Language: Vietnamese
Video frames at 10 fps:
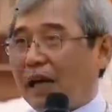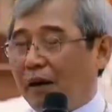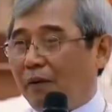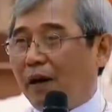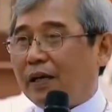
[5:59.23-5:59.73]

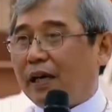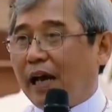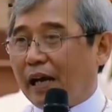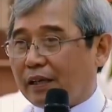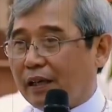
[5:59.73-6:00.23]
mà tạo
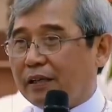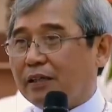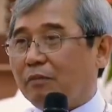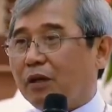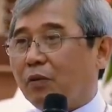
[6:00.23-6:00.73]
hóa đã đặt
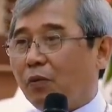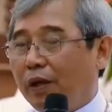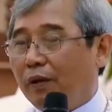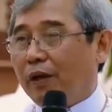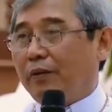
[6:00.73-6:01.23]
định trong
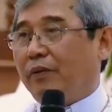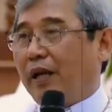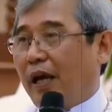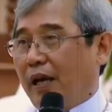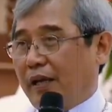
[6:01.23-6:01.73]
cái quy
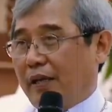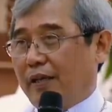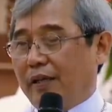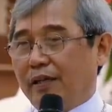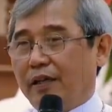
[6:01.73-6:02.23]
luật của
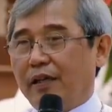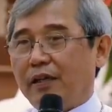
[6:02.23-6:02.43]
Ngài,